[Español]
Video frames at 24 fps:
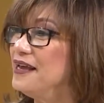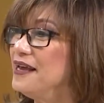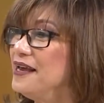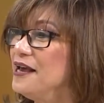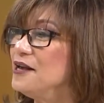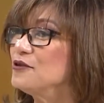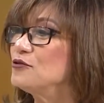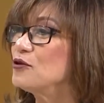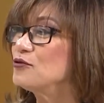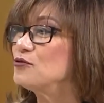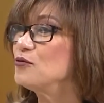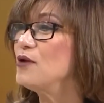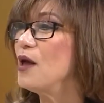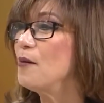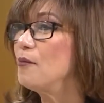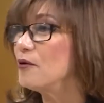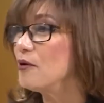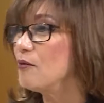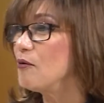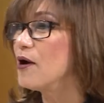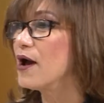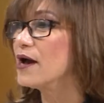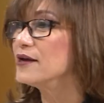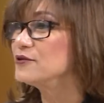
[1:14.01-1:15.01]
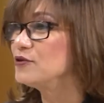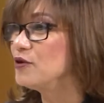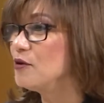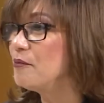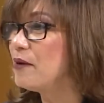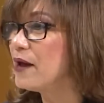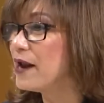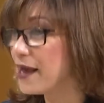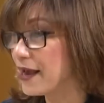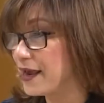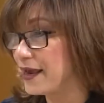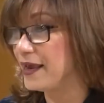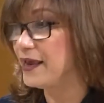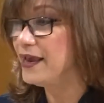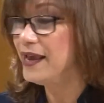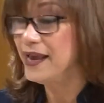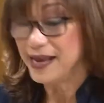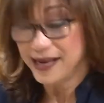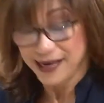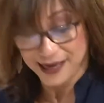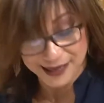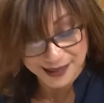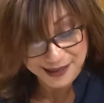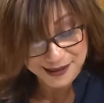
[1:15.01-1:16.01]
Eso es una provocación para que
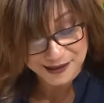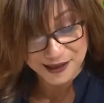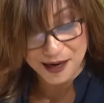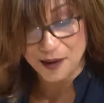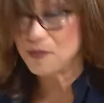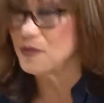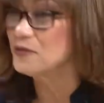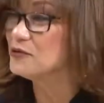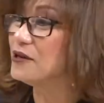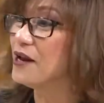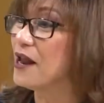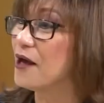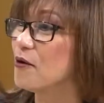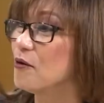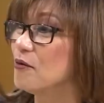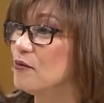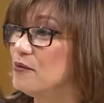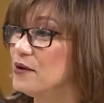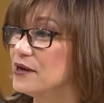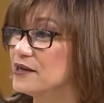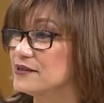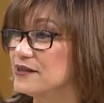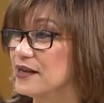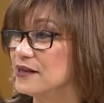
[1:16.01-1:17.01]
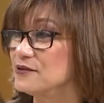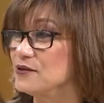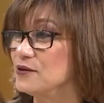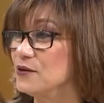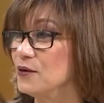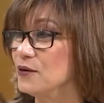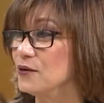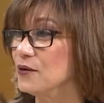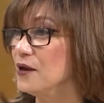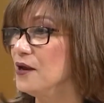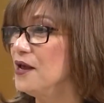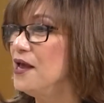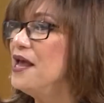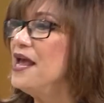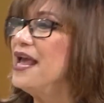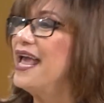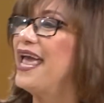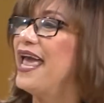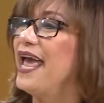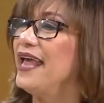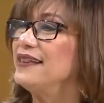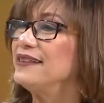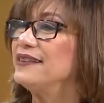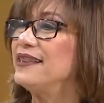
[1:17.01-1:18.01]
iniciemos la conversación.
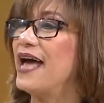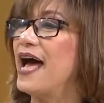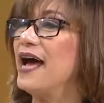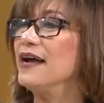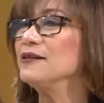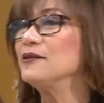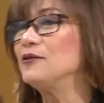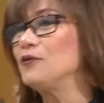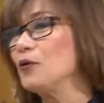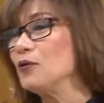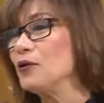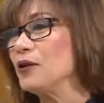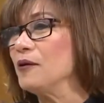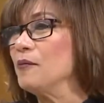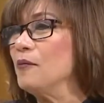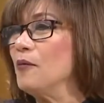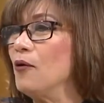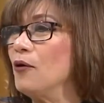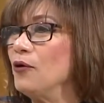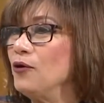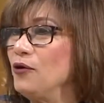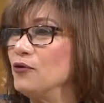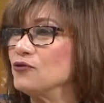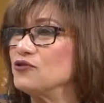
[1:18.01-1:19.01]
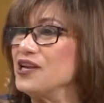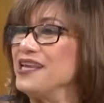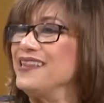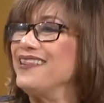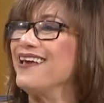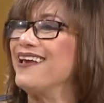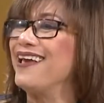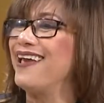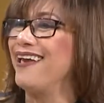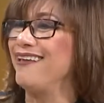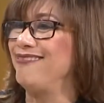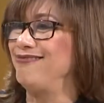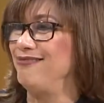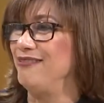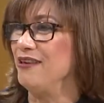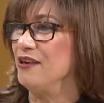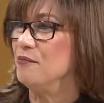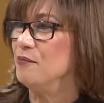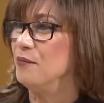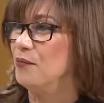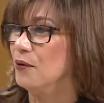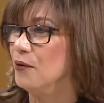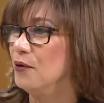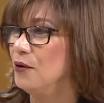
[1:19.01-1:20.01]
¿Qué tanto demonios y de qué
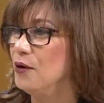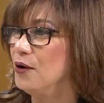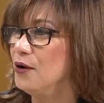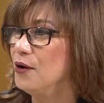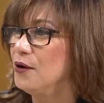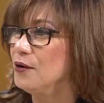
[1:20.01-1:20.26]
tipo?